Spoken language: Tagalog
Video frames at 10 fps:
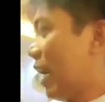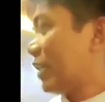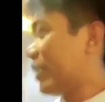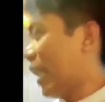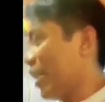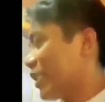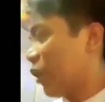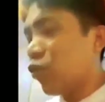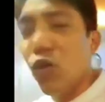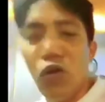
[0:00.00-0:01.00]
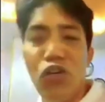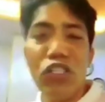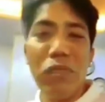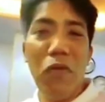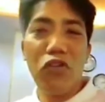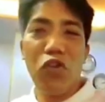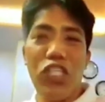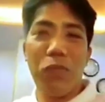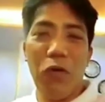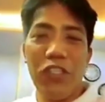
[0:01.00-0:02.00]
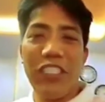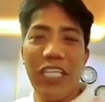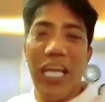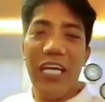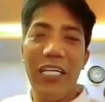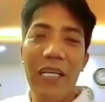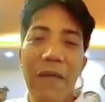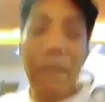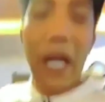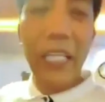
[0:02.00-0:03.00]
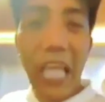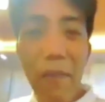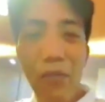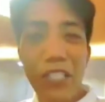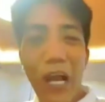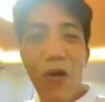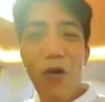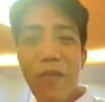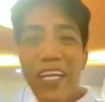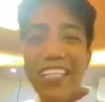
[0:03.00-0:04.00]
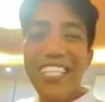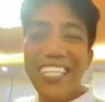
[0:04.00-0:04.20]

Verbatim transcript: At saka sa Notorious Motorsports, ha? Pagkatapos ng COVID,